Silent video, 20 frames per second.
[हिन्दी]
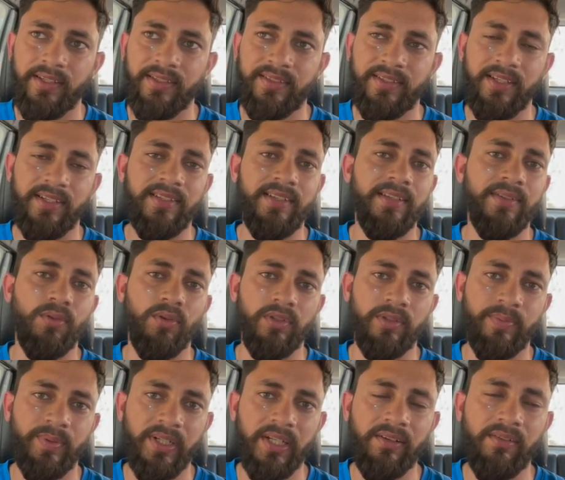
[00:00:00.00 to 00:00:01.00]
सीजीएस
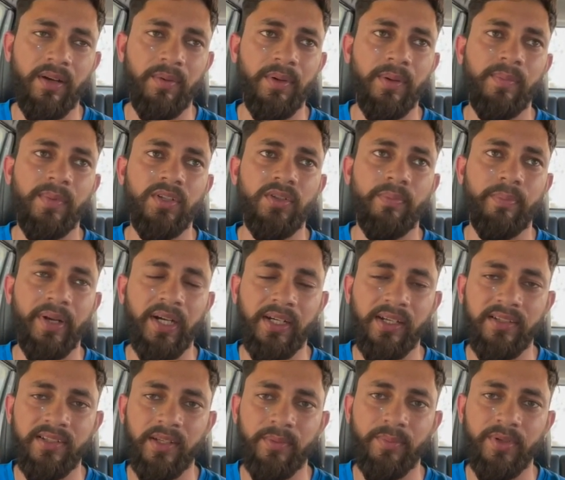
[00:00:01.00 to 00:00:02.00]
हॉस्पिटल वहाँ पे अपना जो पेट
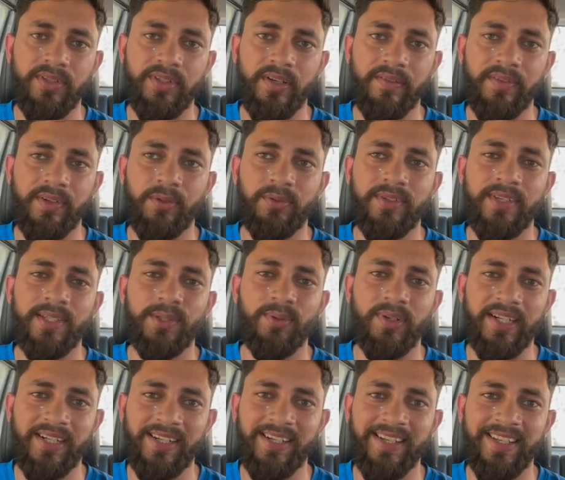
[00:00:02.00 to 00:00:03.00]
है जर्मन शेफर्ड उसकी
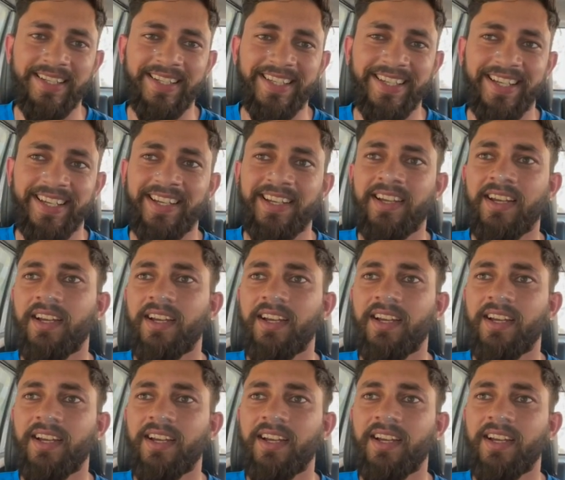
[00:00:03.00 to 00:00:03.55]
स्वेटर लेनी है